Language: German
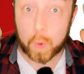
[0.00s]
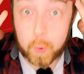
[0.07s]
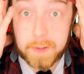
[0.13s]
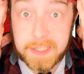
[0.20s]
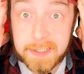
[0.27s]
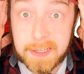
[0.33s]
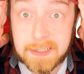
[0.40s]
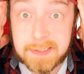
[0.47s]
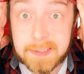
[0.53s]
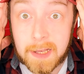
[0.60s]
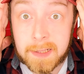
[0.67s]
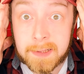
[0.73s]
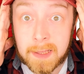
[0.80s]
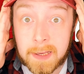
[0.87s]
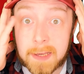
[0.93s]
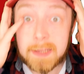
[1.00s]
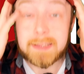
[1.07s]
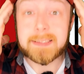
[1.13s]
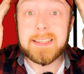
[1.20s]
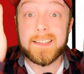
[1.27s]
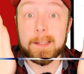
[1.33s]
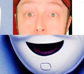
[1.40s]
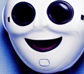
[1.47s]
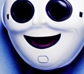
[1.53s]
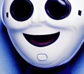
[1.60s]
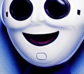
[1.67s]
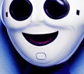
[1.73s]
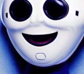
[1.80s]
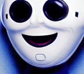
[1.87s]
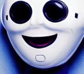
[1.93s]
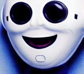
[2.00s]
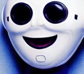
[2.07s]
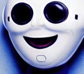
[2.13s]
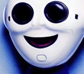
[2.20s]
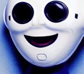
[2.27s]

Guck dir das an. Diese Bilder sind von